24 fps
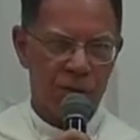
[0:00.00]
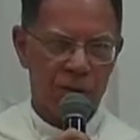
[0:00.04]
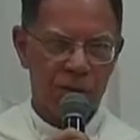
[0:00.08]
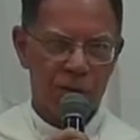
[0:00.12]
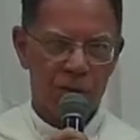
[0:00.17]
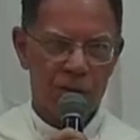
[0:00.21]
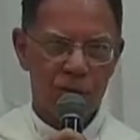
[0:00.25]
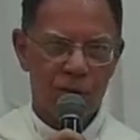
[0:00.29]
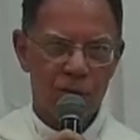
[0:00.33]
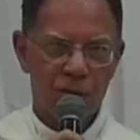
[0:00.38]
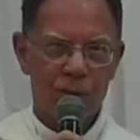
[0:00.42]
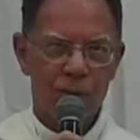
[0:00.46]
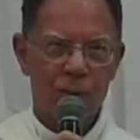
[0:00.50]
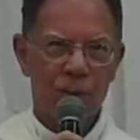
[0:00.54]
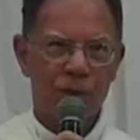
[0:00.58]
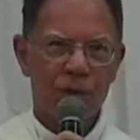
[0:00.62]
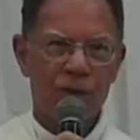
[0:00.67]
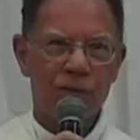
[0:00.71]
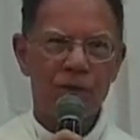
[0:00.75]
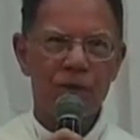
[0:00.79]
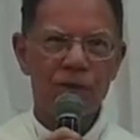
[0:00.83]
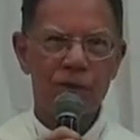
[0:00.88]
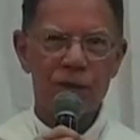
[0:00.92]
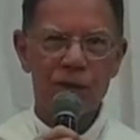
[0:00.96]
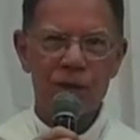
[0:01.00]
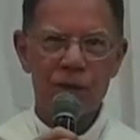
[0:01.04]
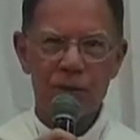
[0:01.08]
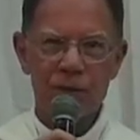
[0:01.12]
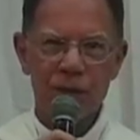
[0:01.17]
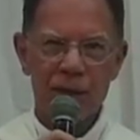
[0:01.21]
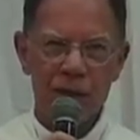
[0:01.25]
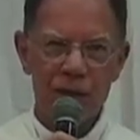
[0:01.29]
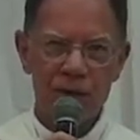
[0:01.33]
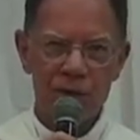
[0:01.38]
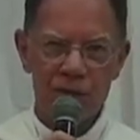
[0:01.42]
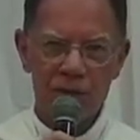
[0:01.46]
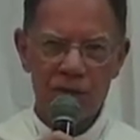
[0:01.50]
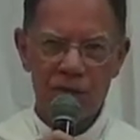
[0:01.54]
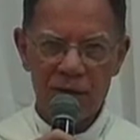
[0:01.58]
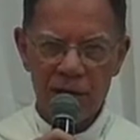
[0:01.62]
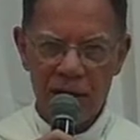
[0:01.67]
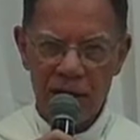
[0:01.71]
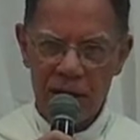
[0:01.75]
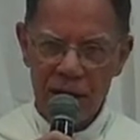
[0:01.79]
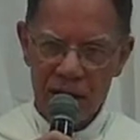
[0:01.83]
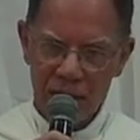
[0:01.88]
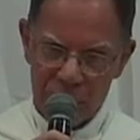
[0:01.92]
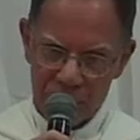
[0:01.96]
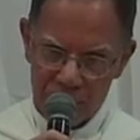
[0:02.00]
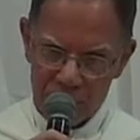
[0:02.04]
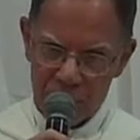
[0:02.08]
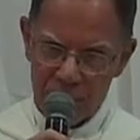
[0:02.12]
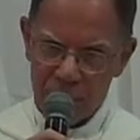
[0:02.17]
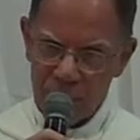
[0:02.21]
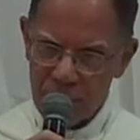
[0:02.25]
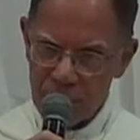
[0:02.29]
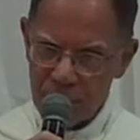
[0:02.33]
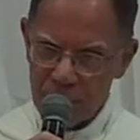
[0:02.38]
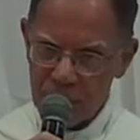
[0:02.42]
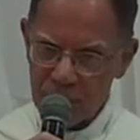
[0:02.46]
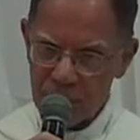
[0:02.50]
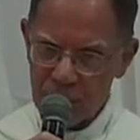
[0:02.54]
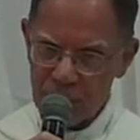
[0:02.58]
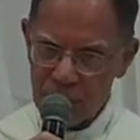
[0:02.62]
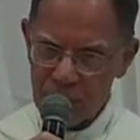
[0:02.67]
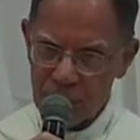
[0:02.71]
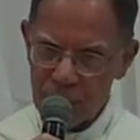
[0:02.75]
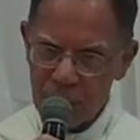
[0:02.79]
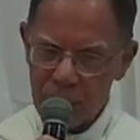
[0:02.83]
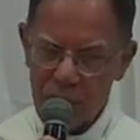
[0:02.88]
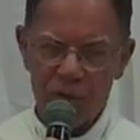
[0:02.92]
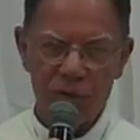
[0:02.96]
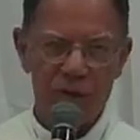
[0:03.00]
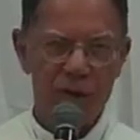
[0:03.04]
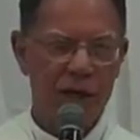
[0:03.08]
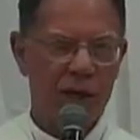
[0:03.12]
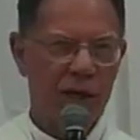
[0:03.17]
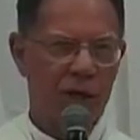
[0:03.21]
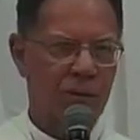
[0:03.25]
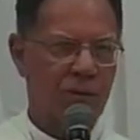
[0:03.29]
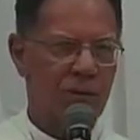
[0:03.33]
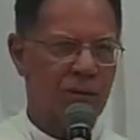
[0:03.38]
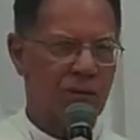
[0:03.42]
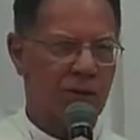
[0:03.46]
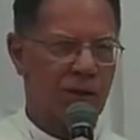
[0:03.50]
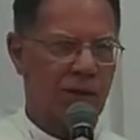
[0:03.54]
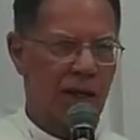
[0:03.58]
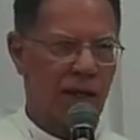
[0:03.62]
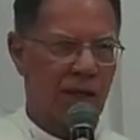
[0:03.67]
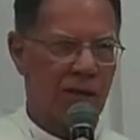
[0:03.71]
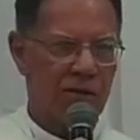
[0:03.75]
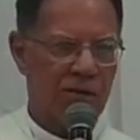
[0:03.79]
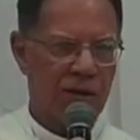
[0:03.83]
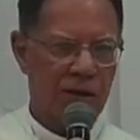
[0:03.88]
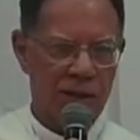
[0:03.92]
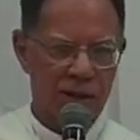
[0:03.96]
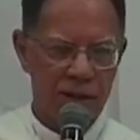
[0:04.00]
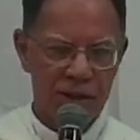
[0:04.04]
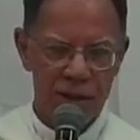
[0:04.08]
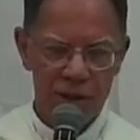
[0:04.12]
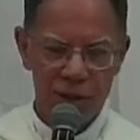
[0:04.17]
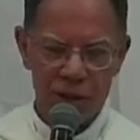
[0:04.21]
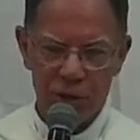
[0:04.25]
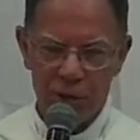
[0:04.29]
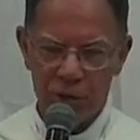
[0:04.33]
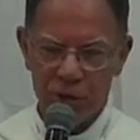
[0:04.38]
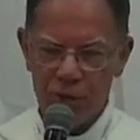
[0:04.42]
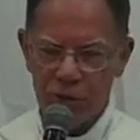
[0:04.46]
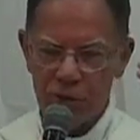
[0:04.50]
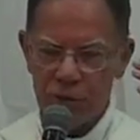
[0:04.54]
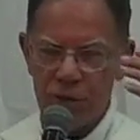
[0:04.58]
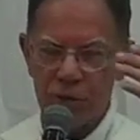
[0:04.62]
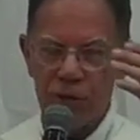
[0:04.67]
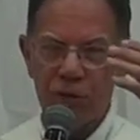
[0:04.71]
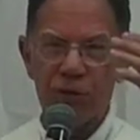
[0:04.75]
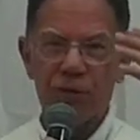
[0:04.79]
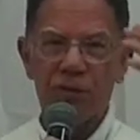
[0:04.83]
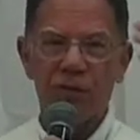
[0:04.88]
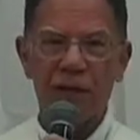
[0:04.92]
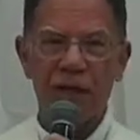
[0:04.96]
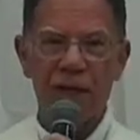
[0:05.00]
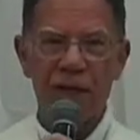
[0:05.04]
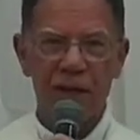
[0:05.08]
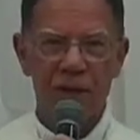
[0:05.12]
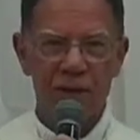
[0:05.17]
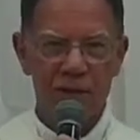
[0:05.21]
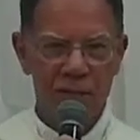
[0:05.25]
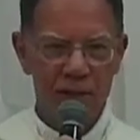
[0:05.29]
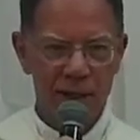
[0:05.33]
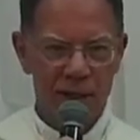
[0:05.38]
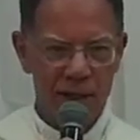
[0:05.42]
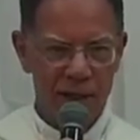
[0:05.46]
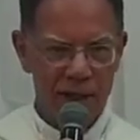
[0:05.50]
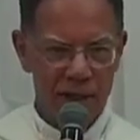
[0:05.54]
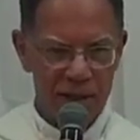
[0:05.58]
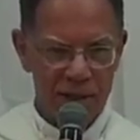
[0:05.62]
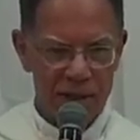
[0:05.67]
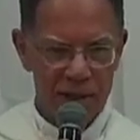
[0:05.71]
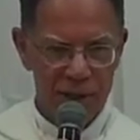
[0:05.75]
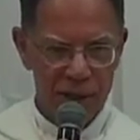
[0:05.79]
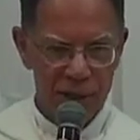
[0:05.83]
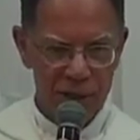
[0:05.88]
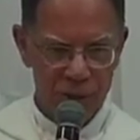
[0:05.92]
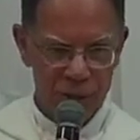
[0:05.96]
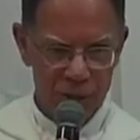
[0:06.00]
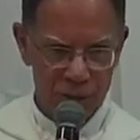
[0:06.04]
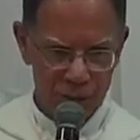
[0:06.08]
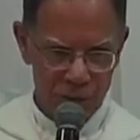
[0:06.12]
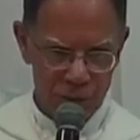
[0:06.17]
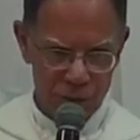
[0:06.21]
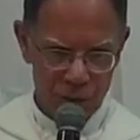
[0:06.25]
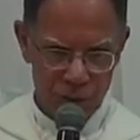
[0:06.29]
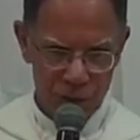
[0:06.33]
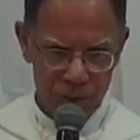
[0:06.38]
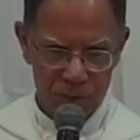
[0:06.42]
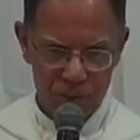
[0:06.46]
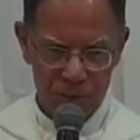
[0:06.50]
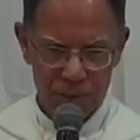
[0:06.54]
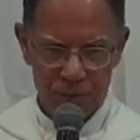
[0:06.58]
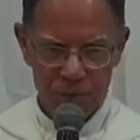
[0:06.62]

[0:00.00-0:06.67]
No princípio era o Verbo, o Verbo estava em Deus e o Verbo era Deus.